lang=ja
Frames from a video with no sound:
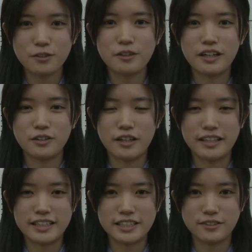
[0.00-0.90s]
今回のお
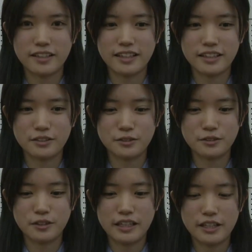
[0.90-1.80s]
話はあ
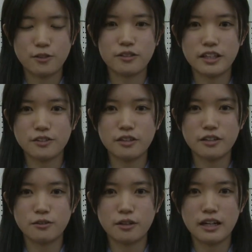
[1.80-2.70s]
のいろんな人
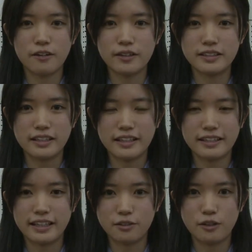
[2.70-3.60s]
がこう関わってで
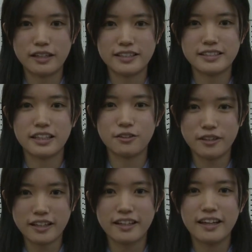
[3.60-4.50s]
きていくお話な
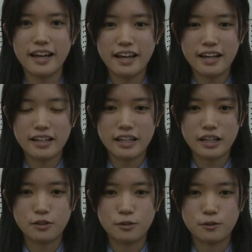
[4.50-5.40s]
ので
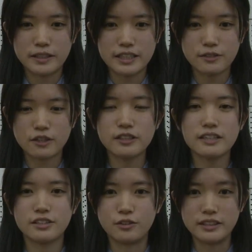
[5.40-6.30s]
あの私は
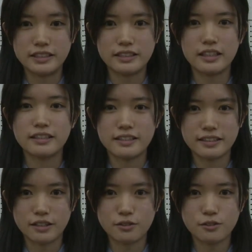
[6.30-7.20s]
クラスの一員なんで
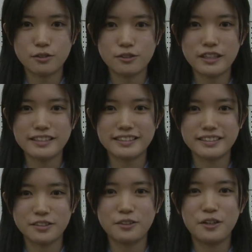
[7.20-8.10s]
すけどその
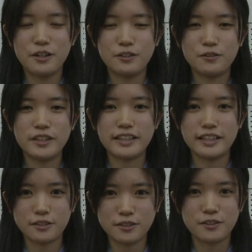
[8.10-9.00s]
クラスの雰囲
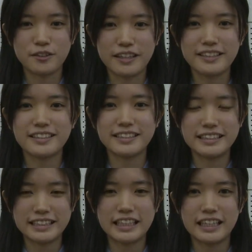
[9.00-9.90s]
気を大切
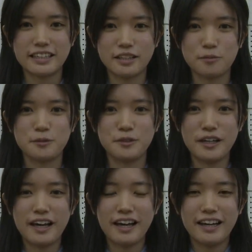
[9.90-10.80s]
にしなきゃ多分
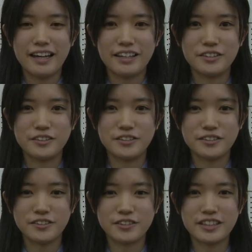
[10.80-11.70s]
あ
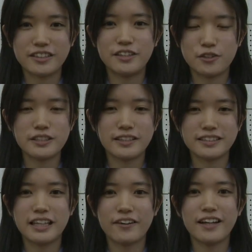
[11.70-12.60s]
のこの作品の良さは
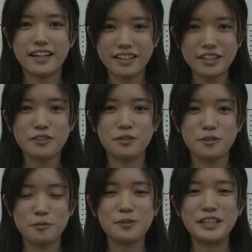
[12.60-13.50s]
伝わらないな
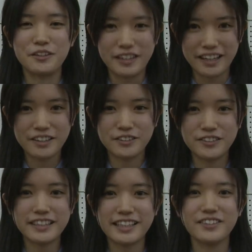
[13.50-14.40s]
と思ったので
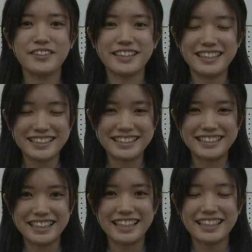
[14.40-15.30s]
雰囲気を大切
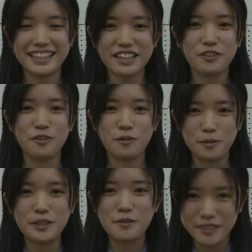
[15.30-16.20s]
にしていきたいなと
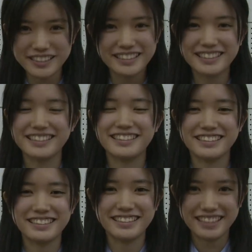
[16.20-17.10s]
思っています。
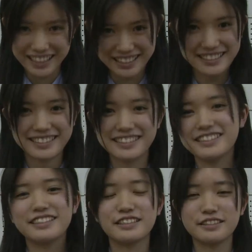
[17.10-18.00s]
はい、はい、
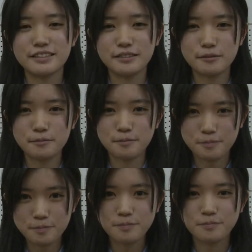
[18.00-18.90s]

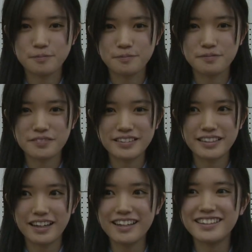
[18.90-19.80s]
ありがとうございま
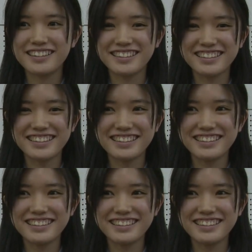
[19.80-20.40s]
す。はい、素晴